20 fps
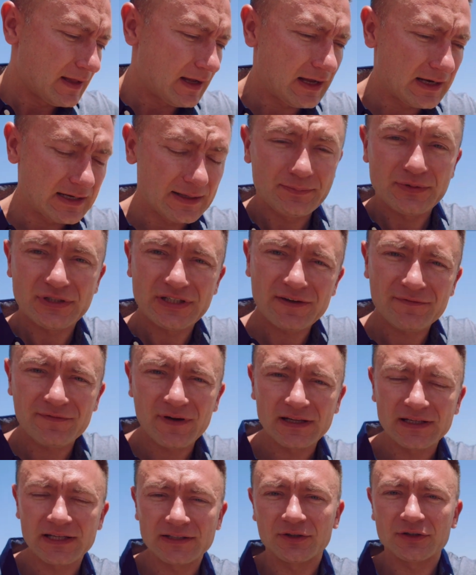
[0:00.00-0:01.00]
ale
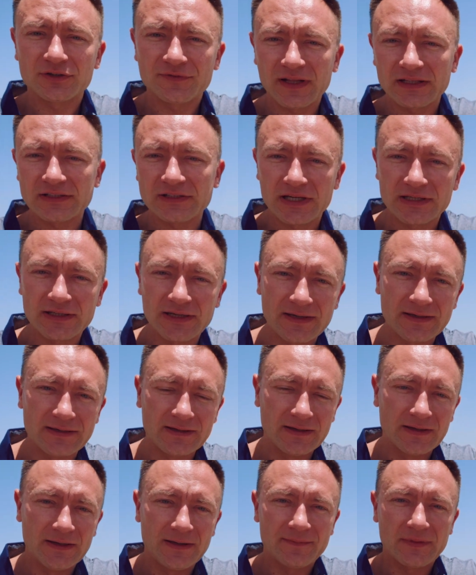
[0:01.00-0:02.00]
przefajne doświadczenie,
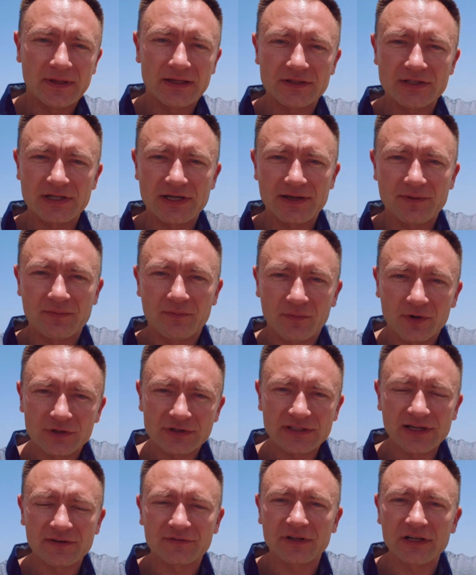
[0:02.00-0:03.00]
że
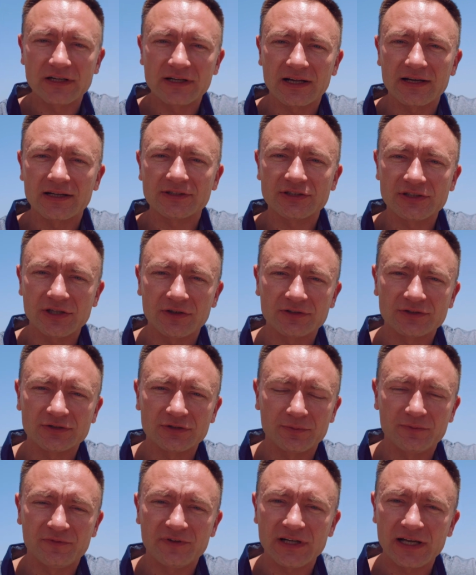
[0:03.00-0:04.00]
można w kilkanaście
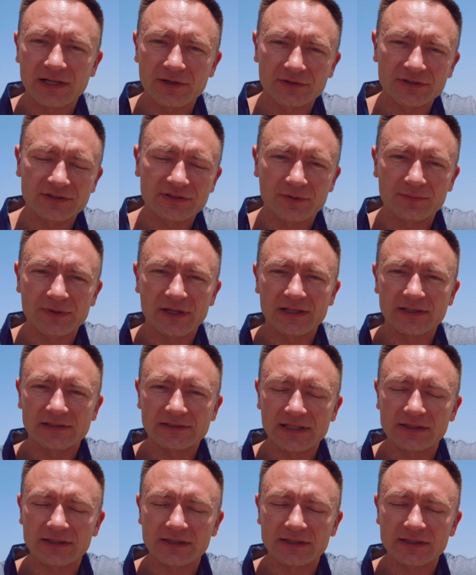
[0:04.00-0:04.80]
osób wynająć sobie